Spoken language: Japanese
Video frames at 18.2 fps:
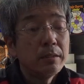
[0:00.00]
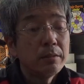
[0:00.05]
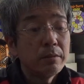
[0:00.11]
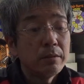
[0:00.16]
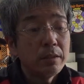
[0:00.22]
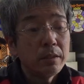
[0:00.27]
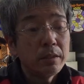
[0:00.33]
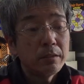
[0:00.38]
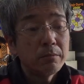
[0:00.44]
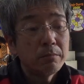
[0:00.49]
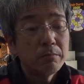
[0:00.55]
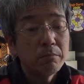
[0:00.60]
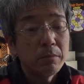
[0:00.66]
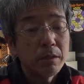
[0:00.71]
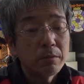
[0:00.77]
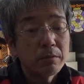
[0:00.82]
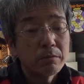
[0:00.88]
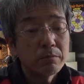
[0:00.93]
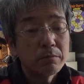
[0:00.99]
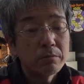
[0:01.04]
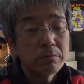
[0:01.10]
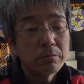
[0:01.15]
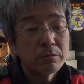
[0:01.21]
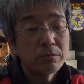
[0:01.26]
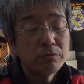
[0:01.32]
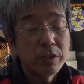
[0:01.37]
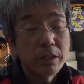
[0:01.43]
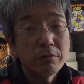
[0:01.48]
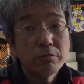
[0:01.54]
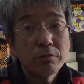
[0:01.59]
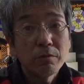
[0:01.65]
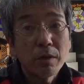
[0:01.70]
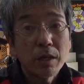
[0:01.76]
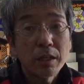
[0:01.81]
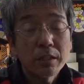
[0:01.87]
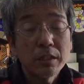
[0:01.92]
でまあ売れる
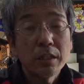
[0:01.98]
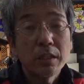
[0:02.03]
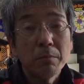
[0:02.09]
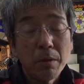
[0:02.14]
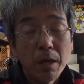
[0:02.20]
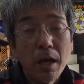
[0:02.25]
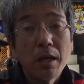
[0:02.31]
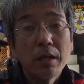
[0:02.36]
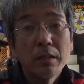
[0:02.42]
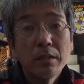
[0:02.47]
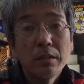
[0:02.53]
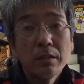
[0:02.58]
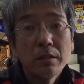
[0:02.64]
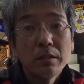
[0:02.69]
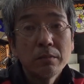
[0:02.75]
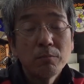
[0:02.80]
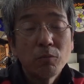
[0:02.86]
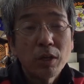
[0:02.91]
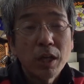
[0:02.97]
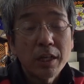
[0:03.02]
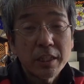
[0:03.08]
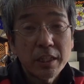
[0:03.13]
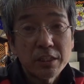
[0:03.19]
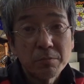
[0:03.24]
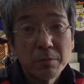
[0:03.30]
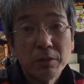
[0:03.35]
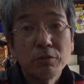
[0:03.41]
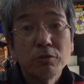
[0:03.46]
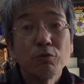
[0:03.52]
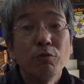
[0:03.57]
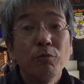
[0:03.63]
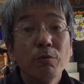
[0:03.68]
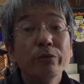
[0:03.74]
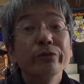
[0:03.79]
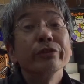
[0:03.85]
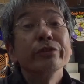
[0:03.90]
と分かってればもうかき集めると
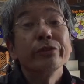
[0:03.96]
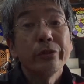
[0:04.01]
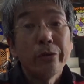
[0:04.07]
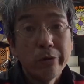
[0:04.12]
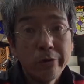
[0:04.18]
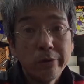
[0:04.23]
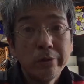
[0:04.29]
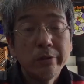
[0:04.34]
思うんですよ